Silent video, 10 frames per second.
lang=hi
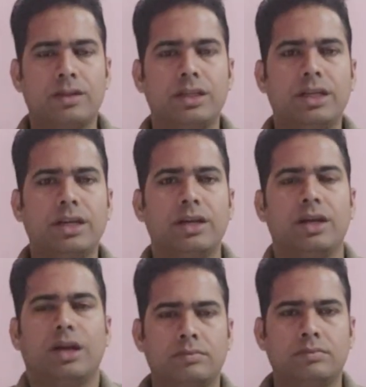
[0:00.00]
ठीक है
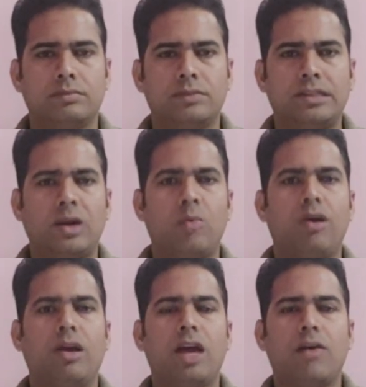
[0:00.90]
चलो
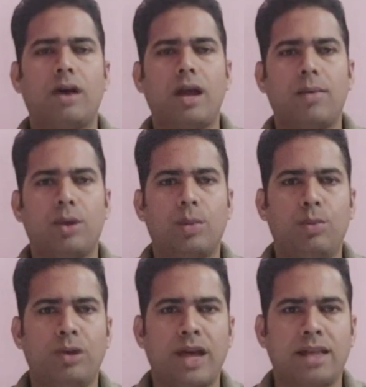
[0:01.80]
मैं एक बार आपको मैं
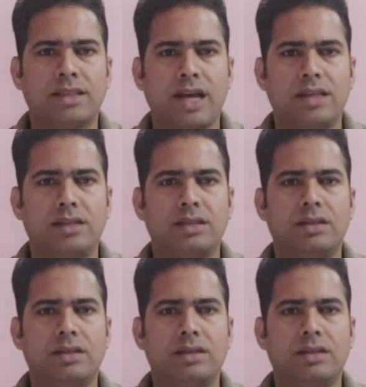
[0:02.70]
पूरी एक्सरसाइज